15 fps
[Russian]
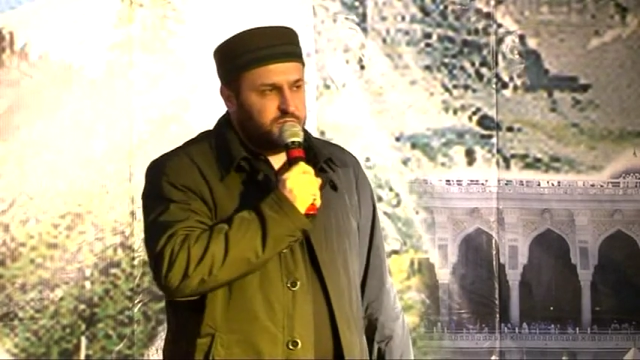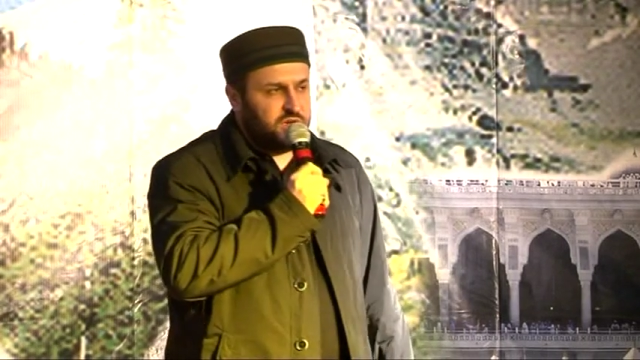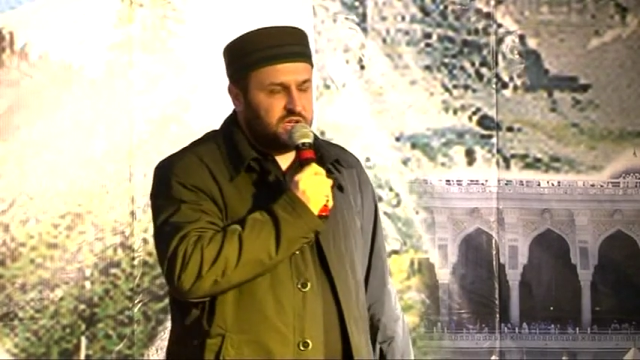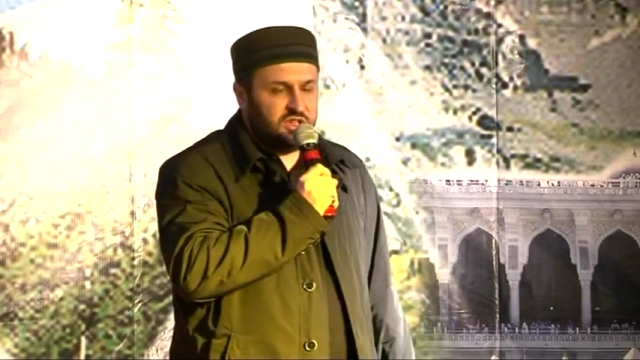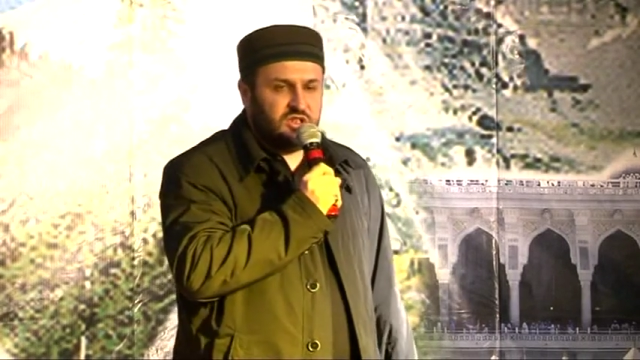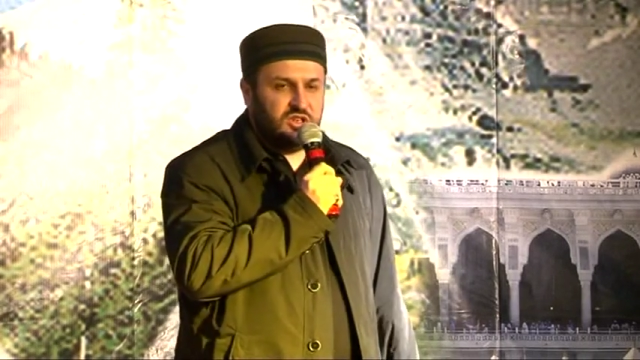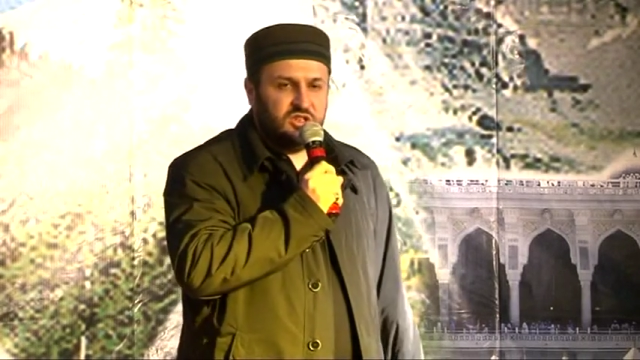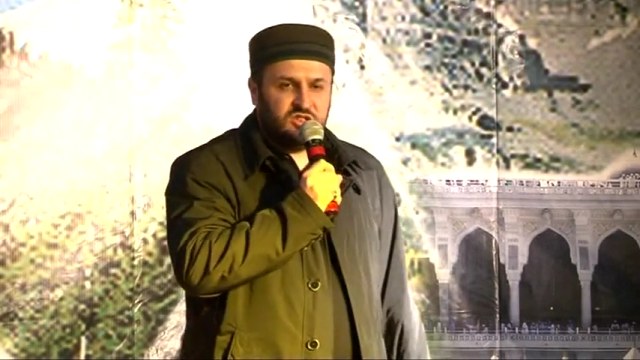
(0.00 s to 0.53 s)

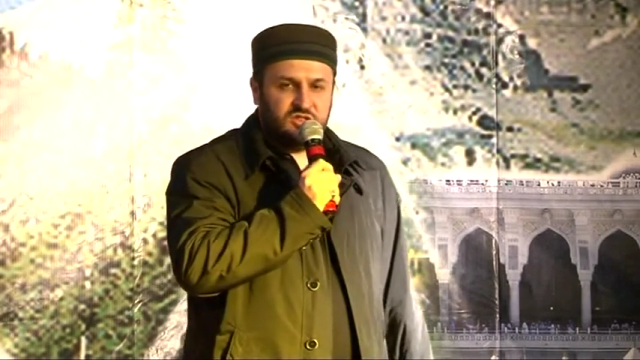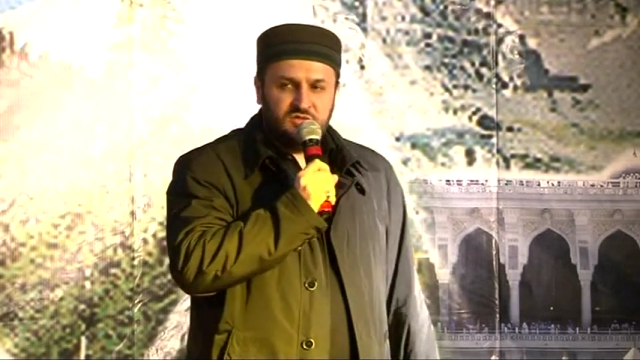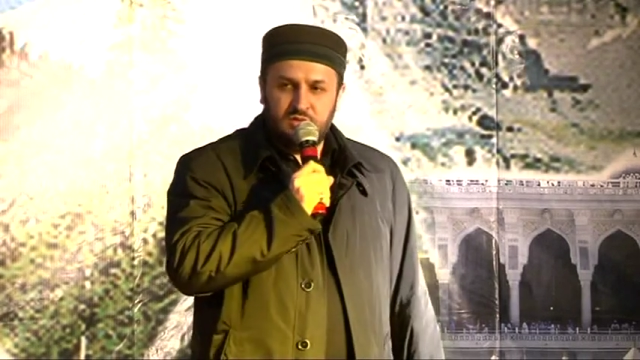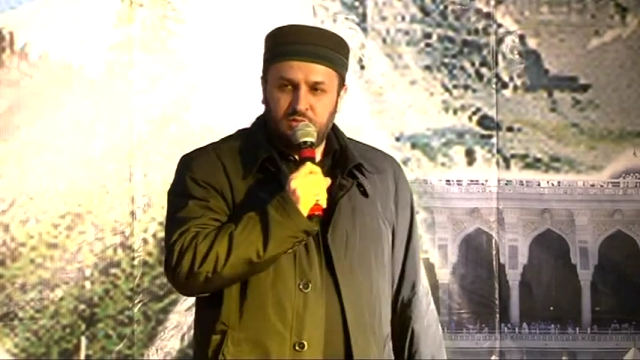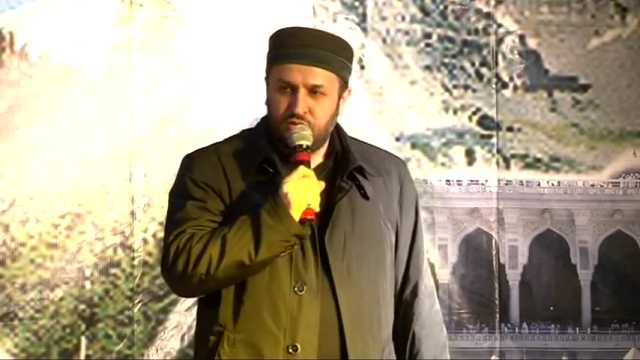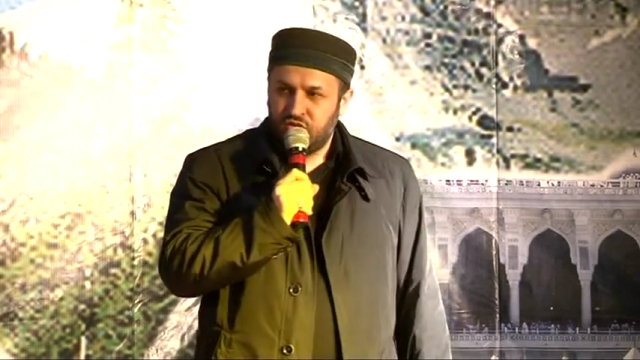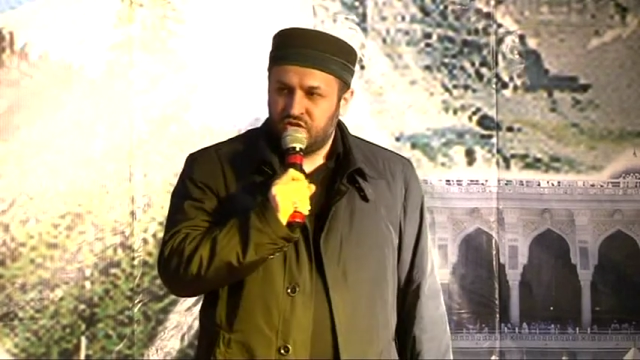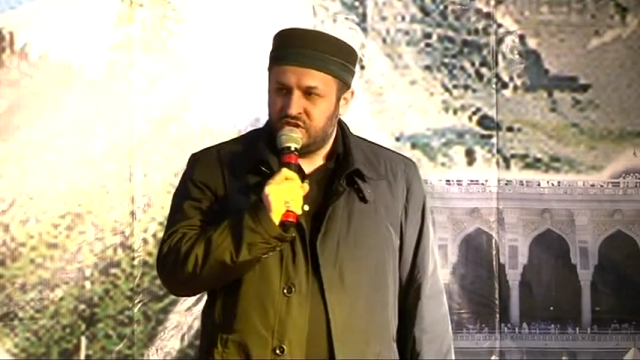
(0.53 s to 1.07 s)
приходили с
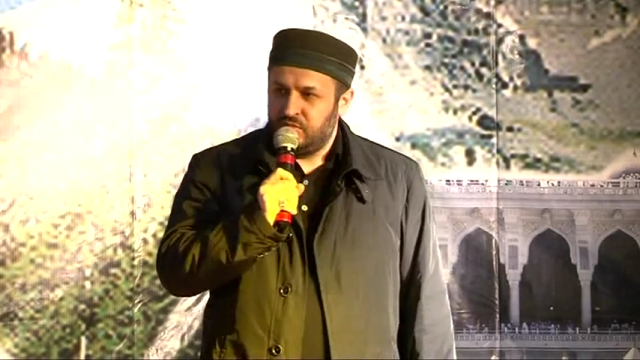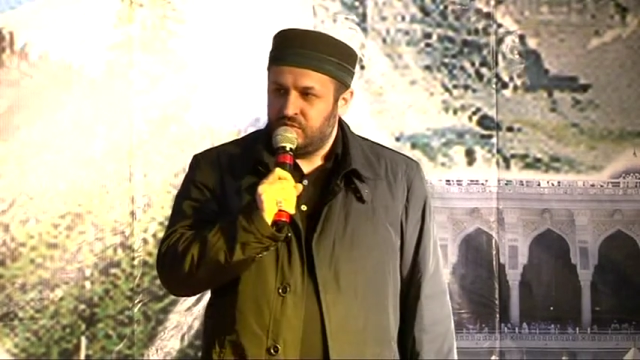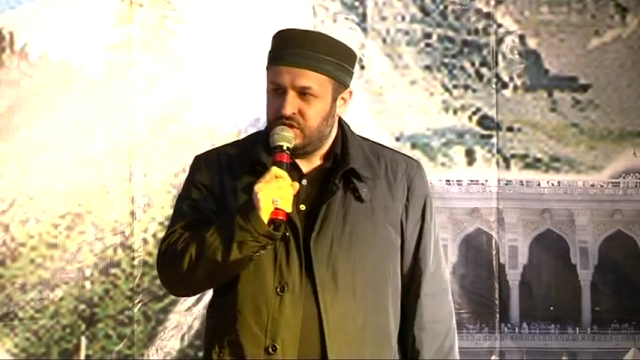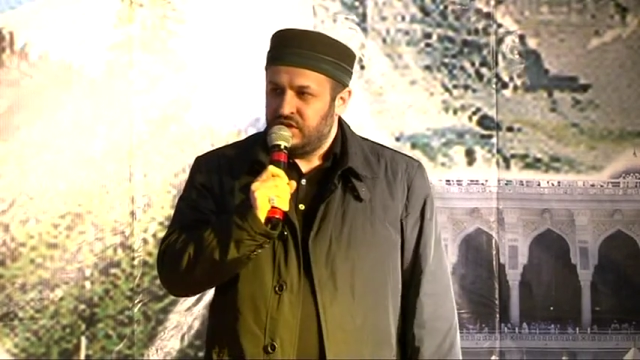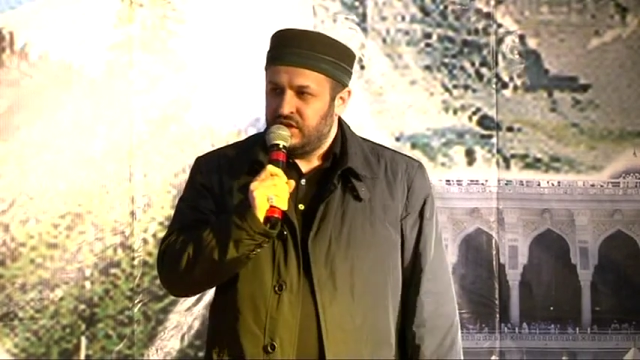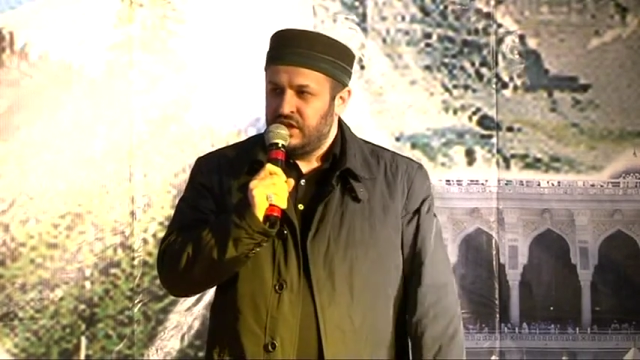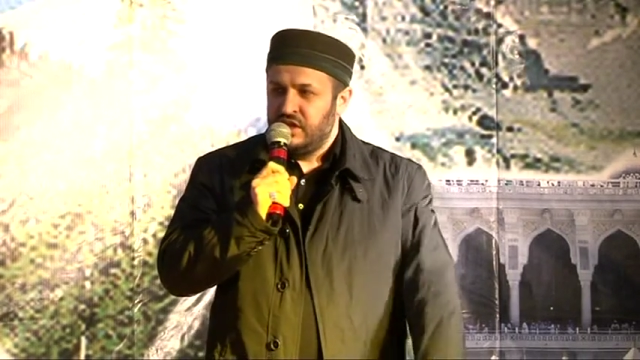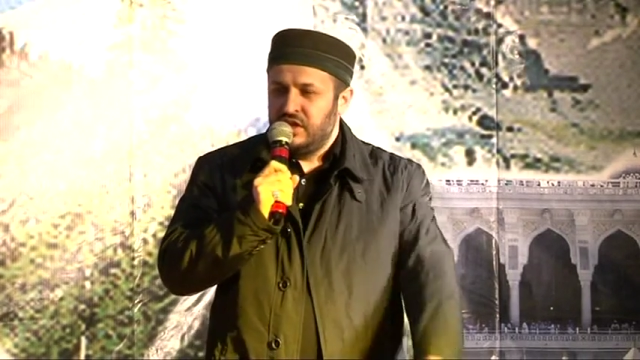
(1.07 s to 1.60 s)
вопросами,